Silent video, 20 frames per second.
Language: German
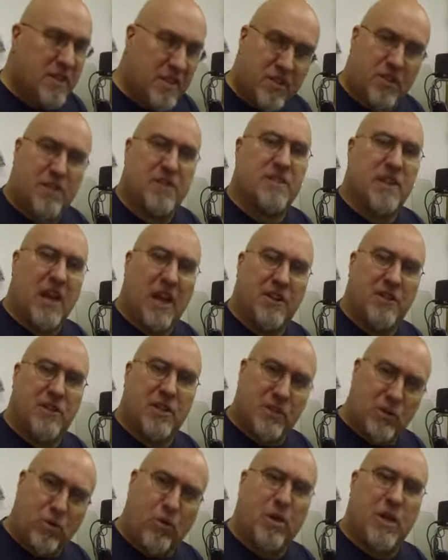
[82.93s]
interessant,
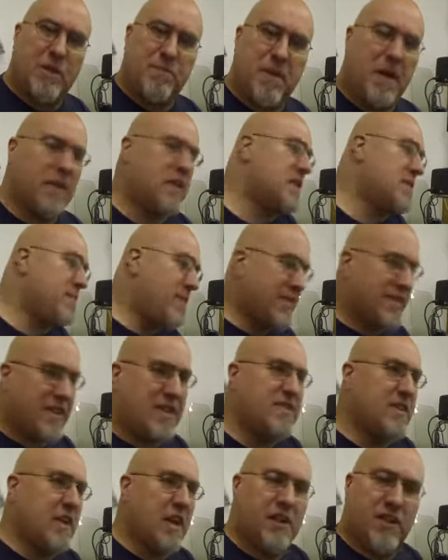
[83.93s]
das gucke ich mir an, das ist was
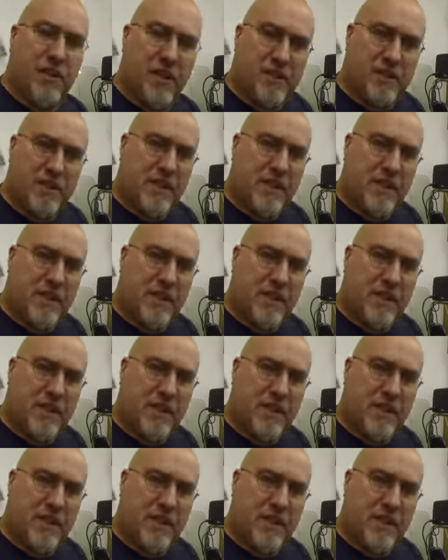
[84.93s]
ganz anderes.